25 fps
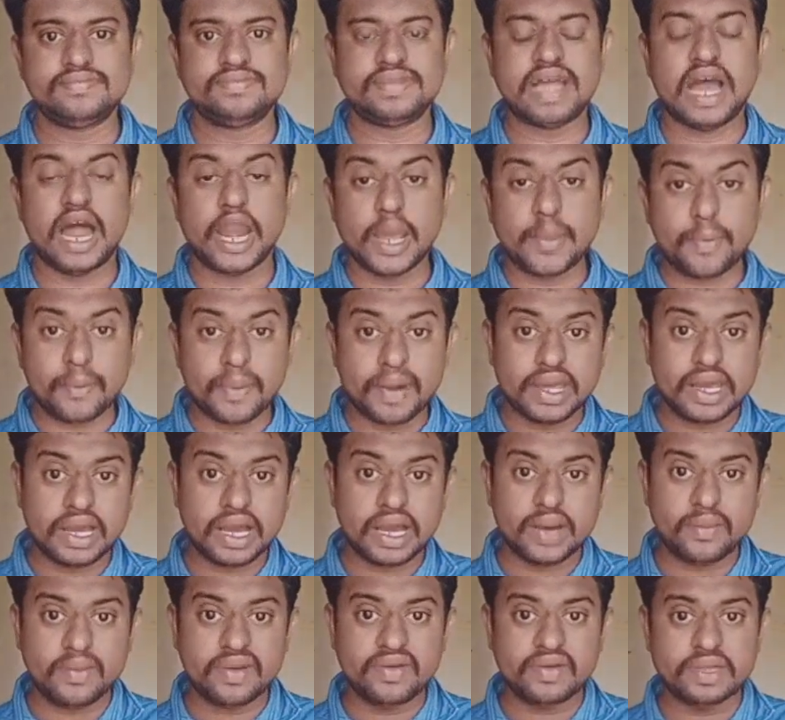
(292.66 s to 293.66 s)
அடிப்படையாக
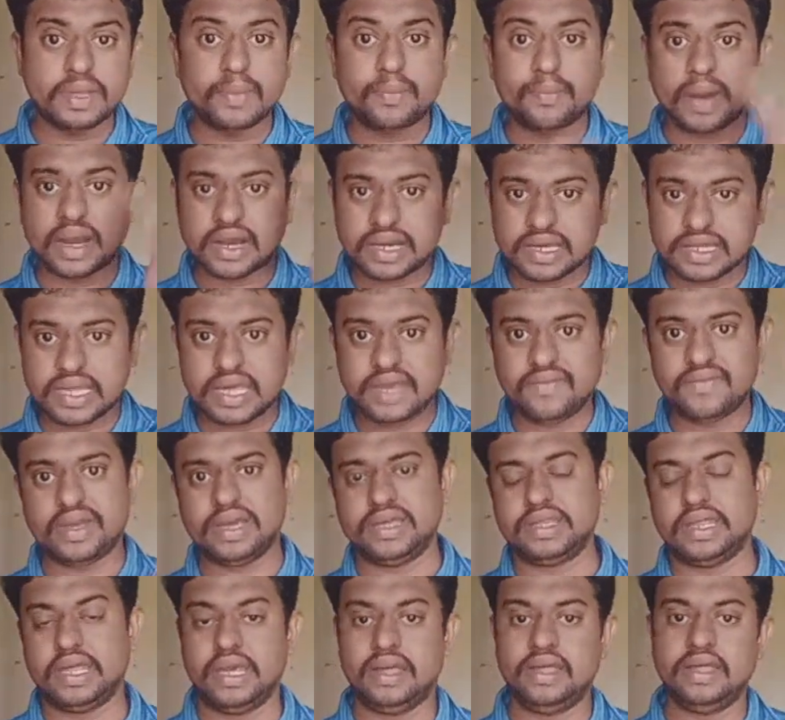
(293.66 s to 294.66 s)
அமைவது பகுதி
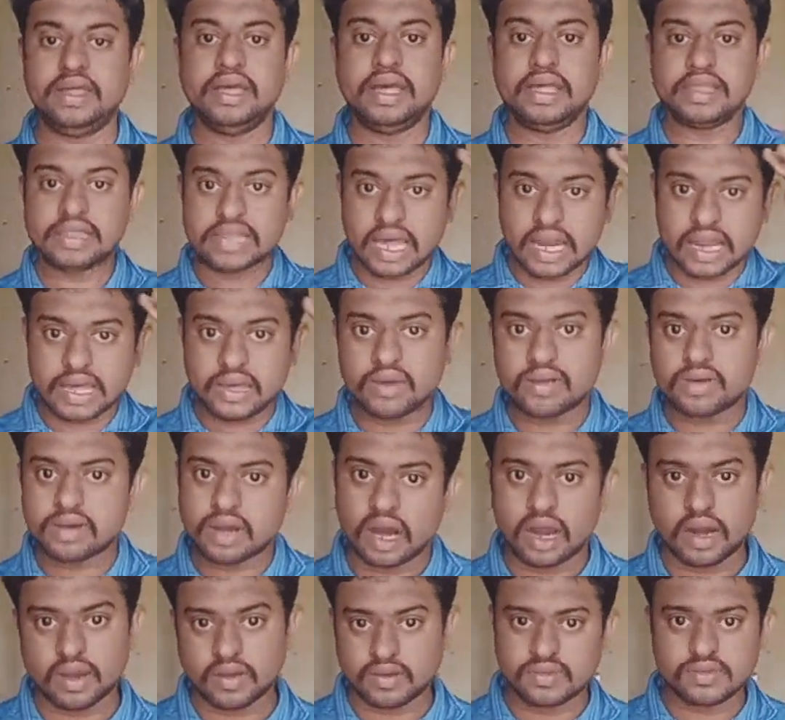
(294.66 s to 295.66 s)
விகுதி தலையும்
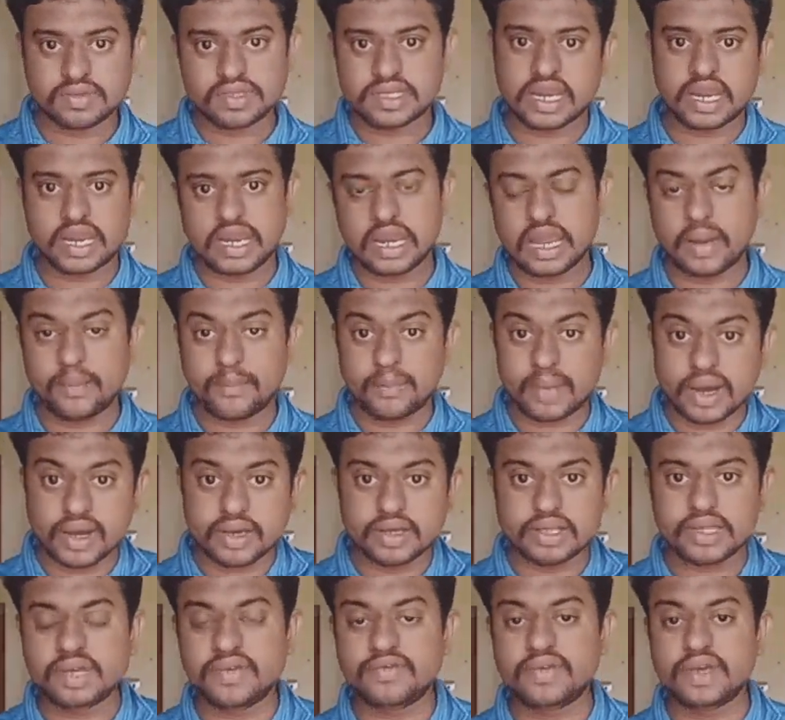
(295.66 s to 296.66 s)
காலம் சரிங்களா
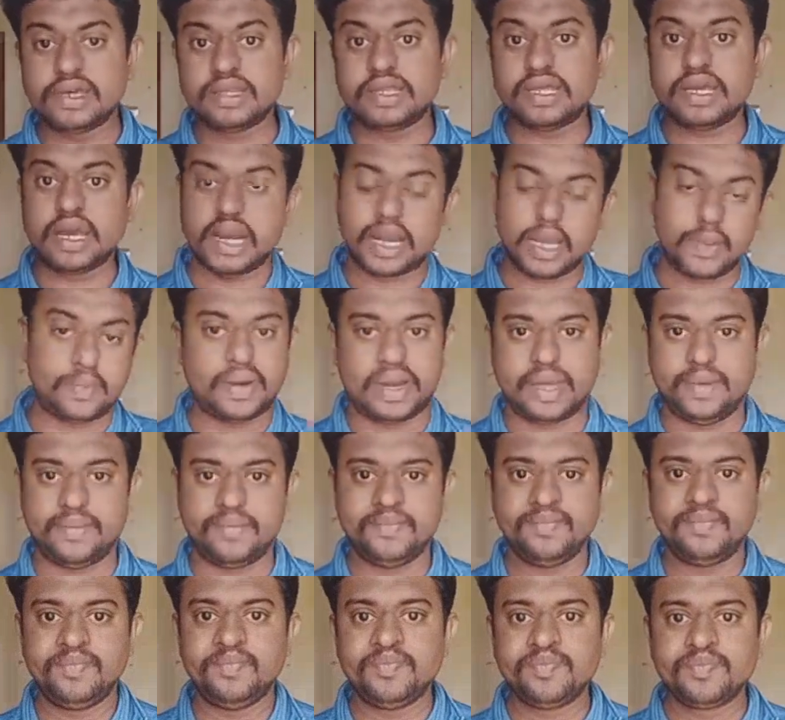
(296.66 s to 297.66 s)
பகுதி விகுதி அடிப்படை
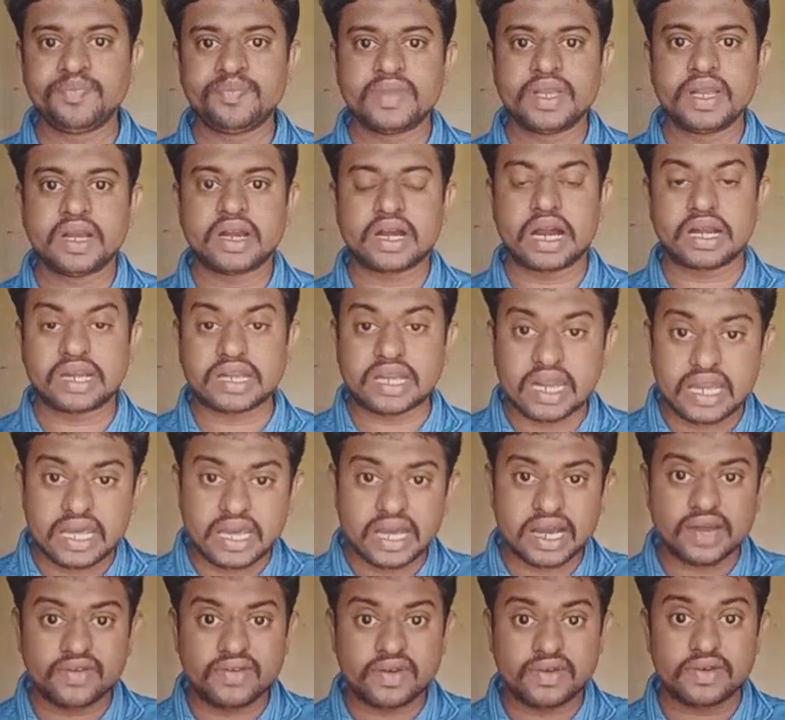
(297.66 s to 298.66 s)

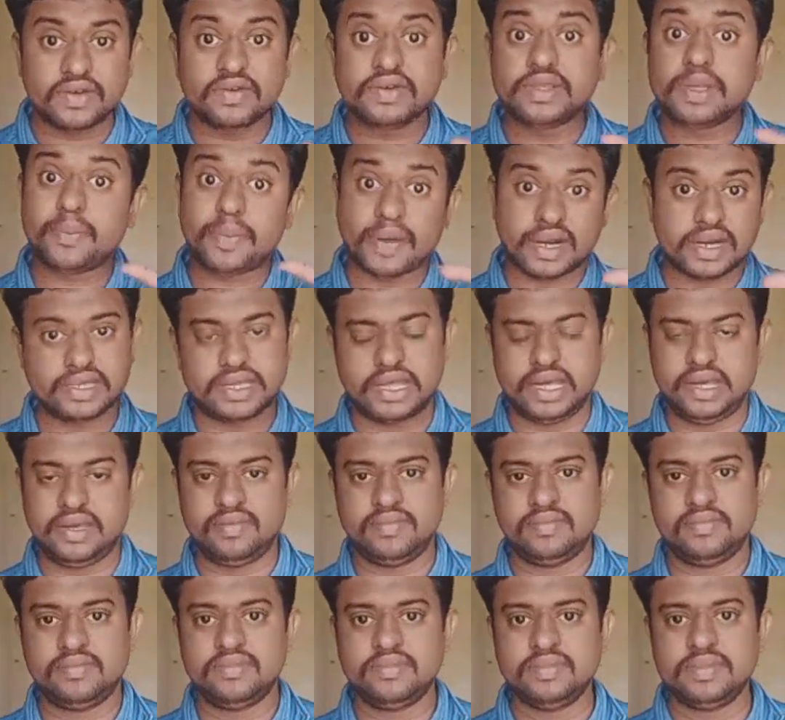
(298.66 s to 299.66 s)
கட்டளையாகவே வருவது பகுதி
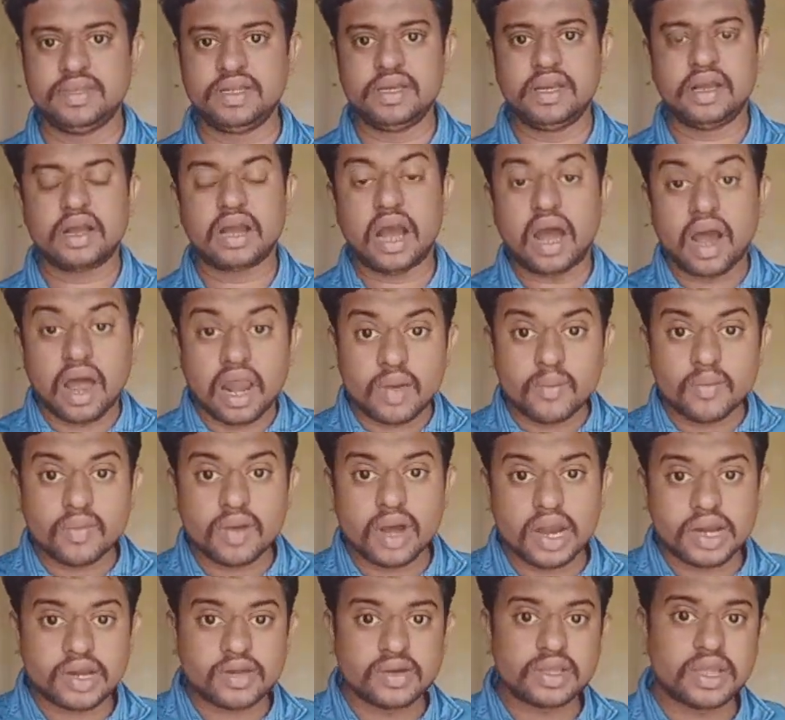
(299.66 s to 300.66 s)
காலம்
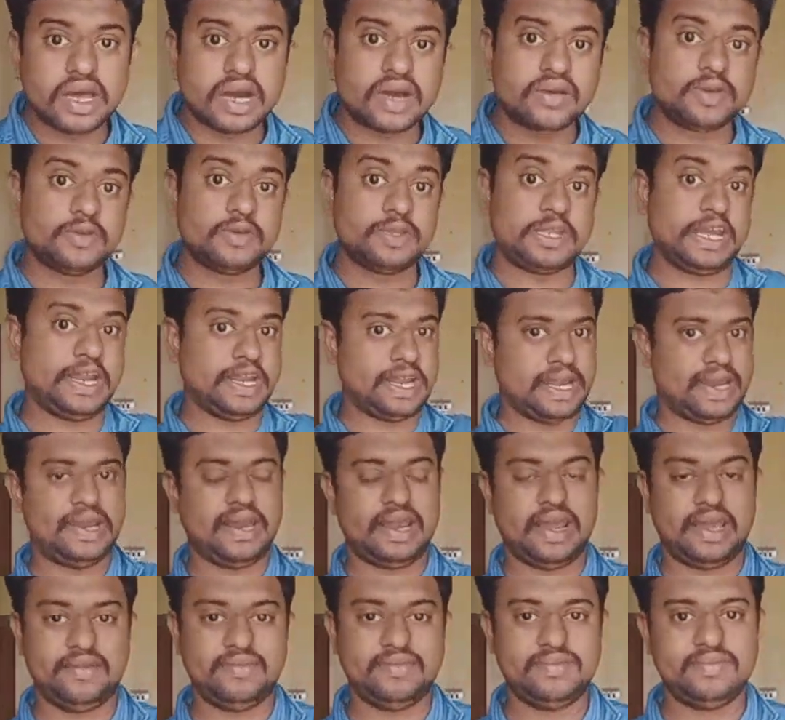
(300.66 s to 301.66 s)
காட்டுவதாக வருவது
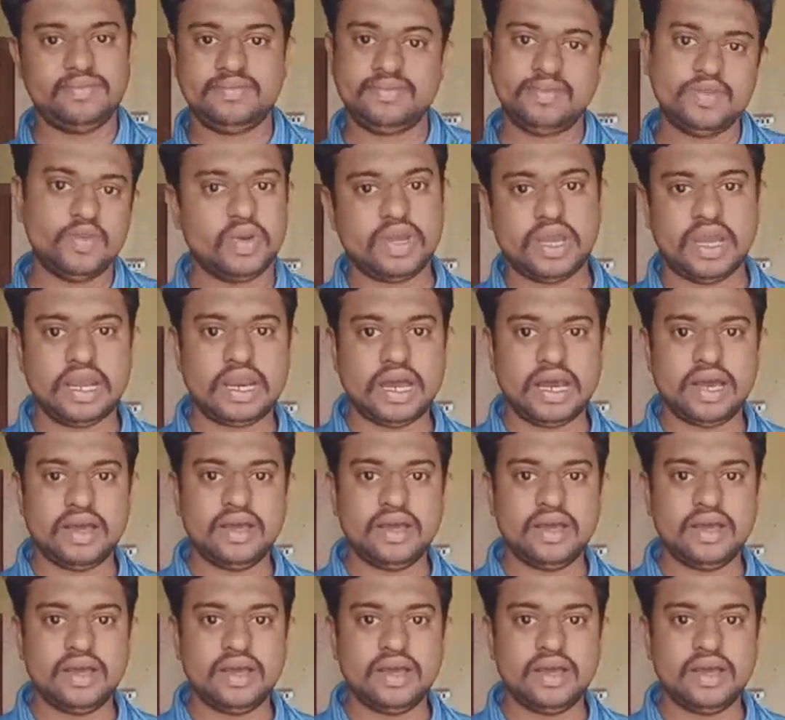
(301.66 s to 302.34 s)
இடைநிலை ஓகேங்களா